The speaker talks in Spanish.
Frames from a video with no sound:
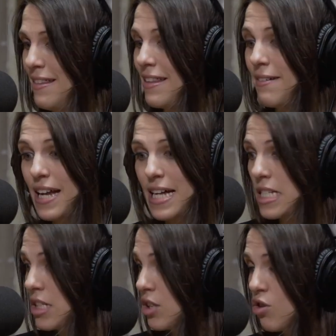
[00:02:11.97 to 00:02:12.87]
de
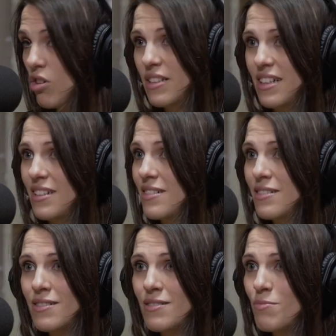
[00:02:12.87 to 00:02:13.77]
veras, corten,
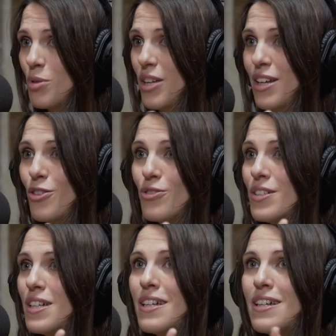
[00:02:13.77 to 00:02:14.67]
porque no,
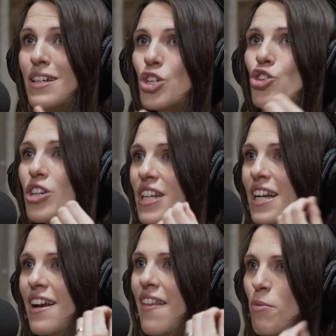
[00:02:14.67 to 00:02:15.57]
no
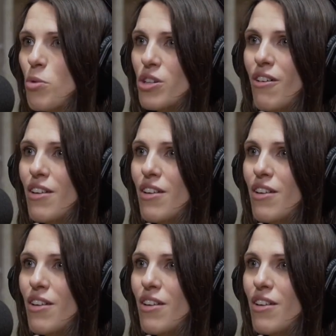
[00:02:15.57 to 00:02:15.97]
genera nada bueno.